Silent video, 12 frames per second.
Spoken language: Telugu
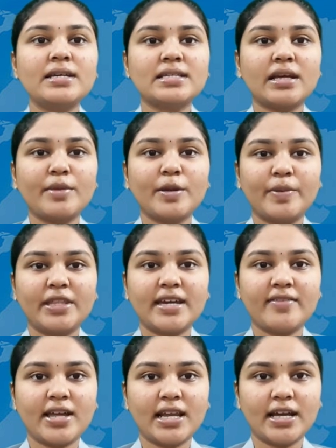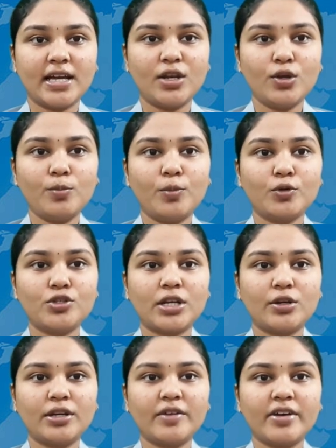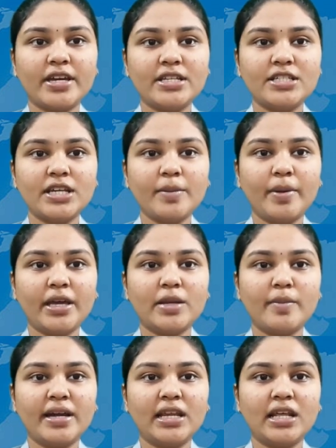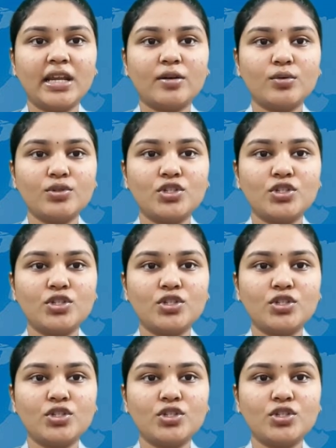సమీప దేవాలయాల్లో పూజలు నిర్వహించి పేద మహిళలకు